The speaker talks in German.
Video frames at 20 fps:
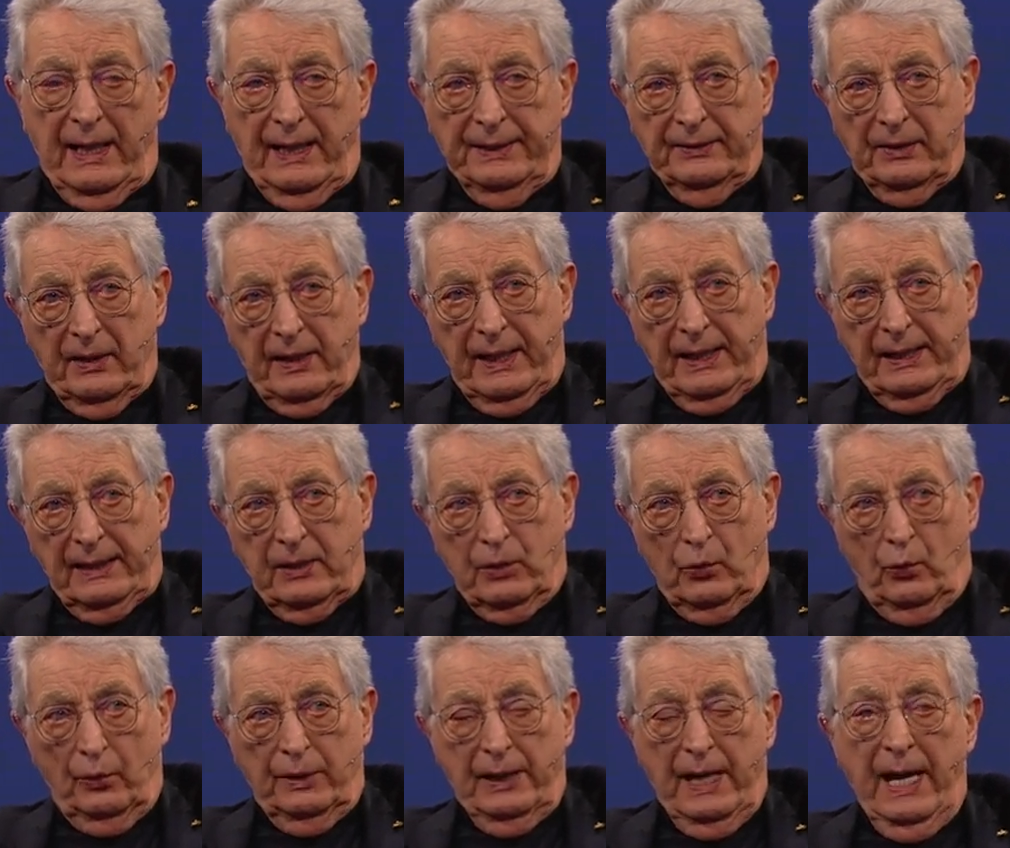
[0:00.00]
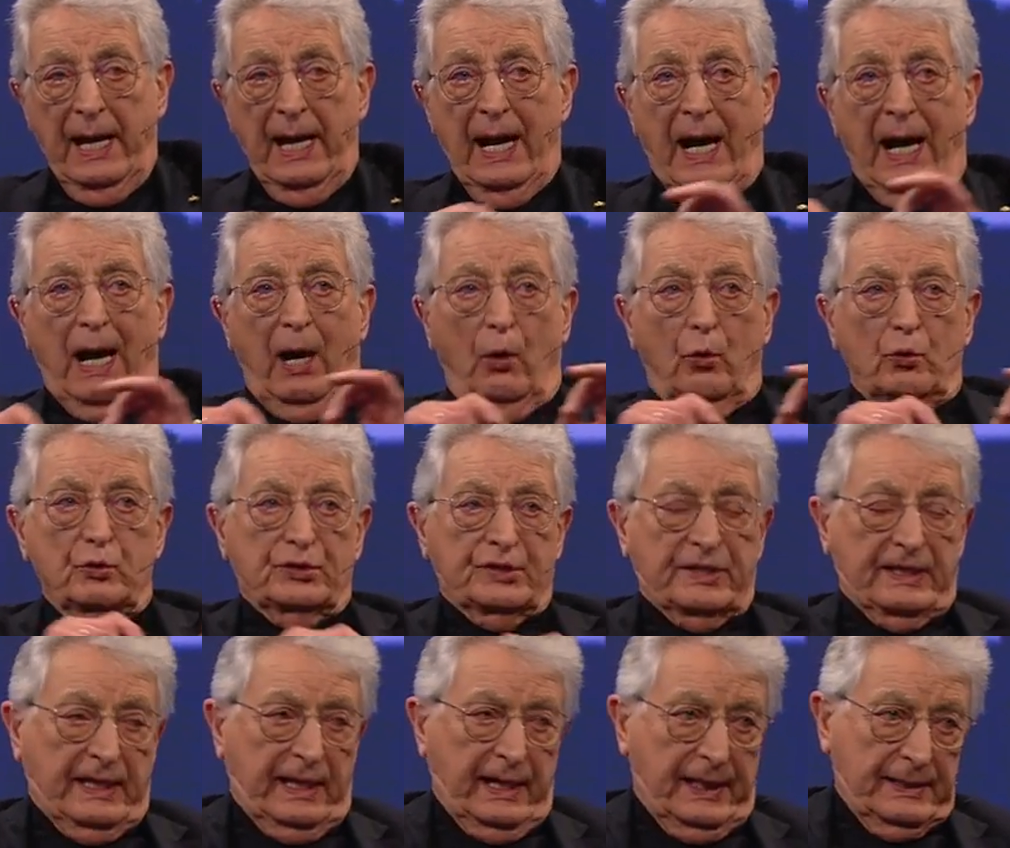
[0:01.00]
anderer Religion
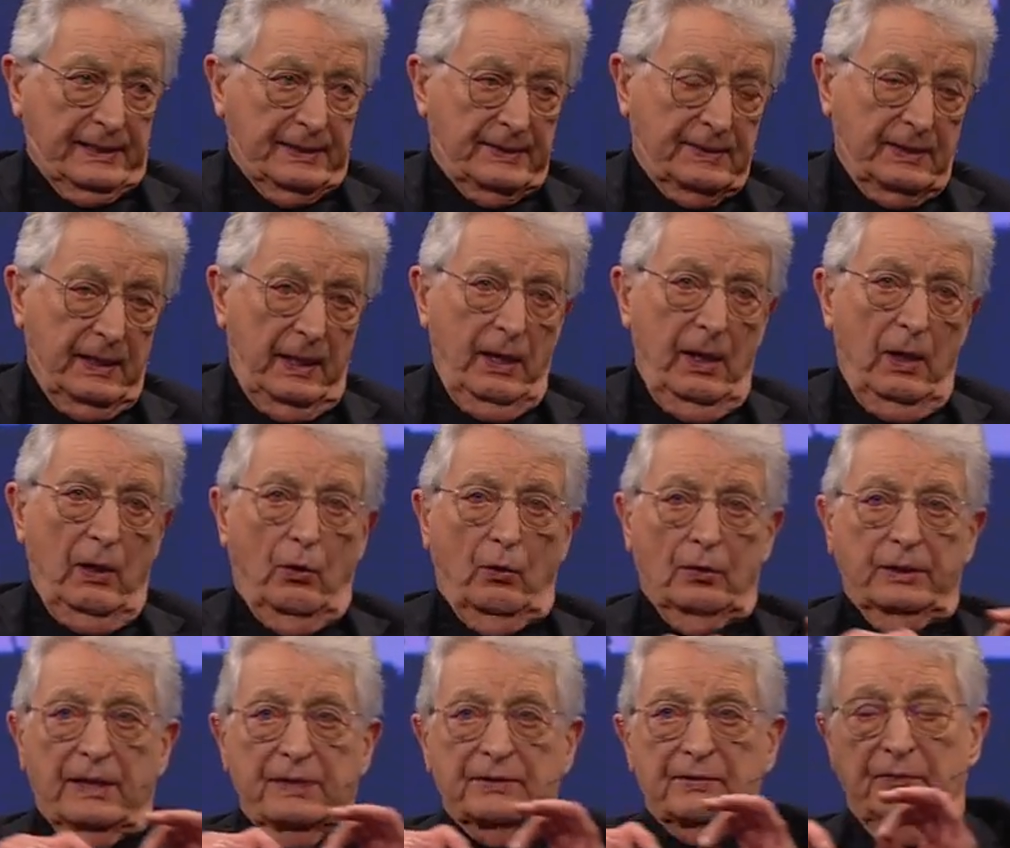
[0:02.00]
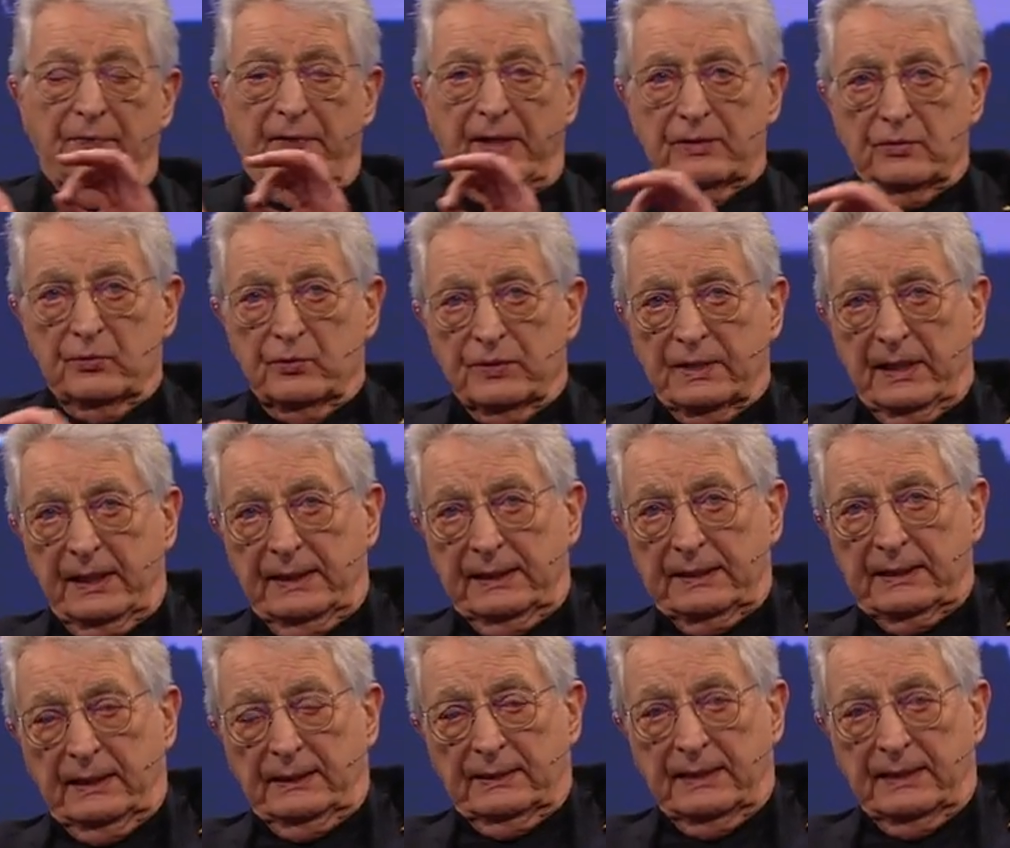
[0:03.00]
ausgrenzt. Und das Verfassungsgericht